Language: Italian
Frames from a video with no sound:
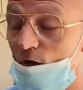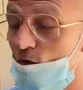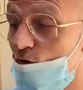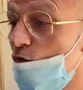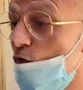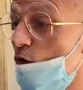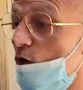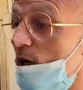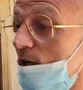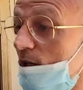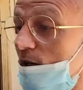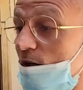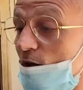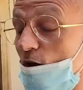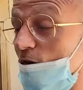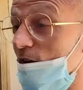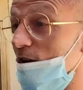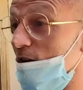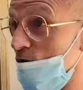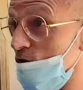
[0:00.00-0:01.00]
Due, il
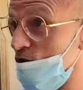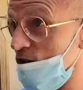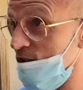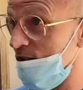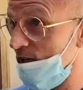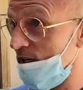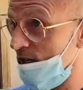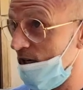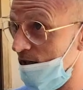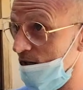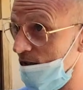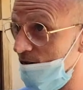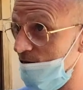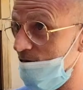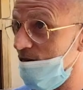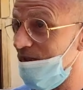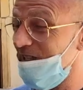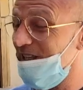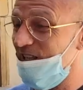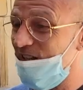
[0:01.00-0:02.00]
governo centrale.
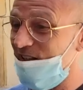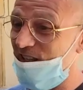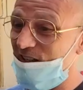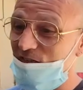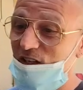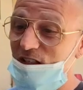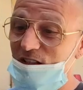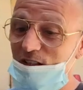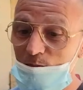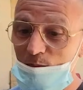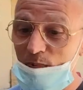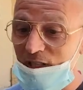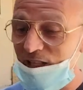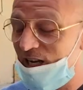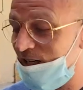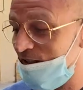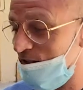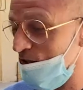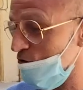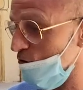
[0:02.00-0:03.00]
Interventi
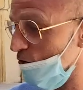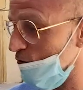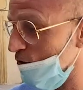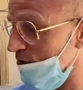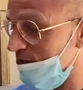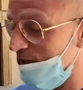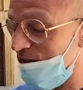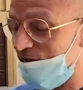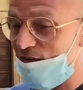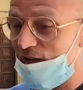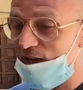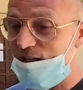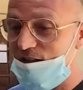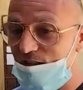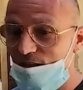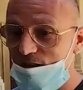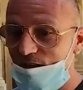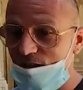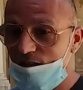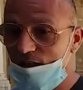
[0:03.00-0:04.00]
immediati sono
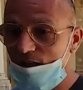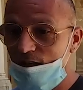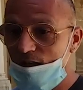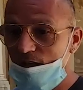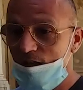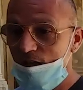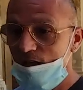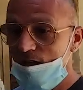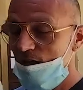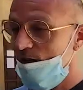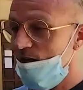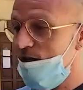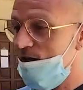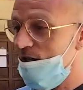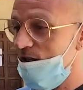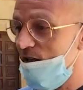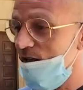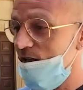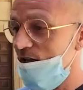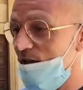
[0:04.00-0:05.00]
interventi
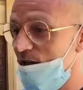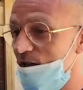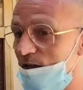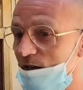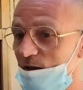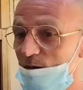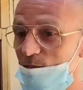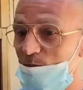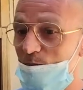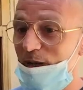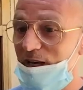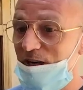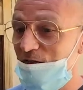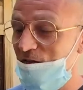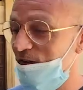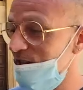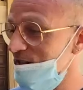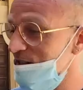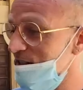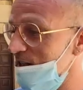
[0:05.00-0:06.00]
eh, per
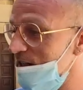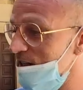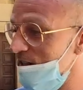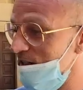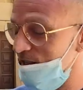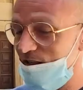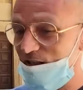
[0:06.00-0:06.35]
far sì